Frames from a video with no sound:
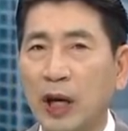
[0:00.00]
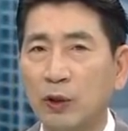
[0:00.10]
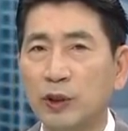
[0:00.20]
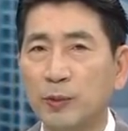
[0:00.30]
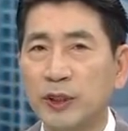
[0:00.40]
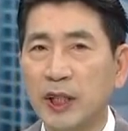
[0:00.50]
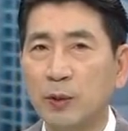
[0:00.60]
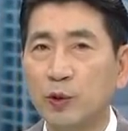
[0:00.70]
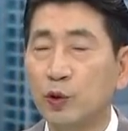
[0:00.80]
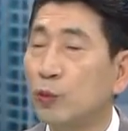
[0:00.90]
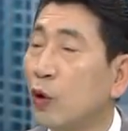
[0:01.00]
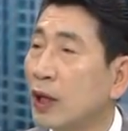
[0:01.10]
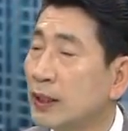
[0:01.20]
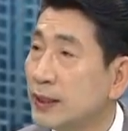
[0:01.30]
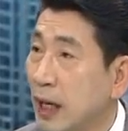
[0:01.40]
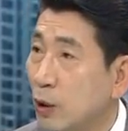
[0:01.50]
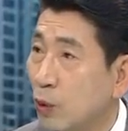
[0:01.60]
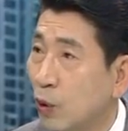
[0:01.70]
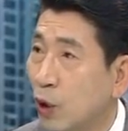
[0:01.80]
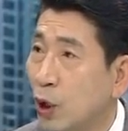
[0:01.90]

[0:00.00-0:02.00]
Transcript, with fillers: 가로정비 사업은 규모가 크지 않고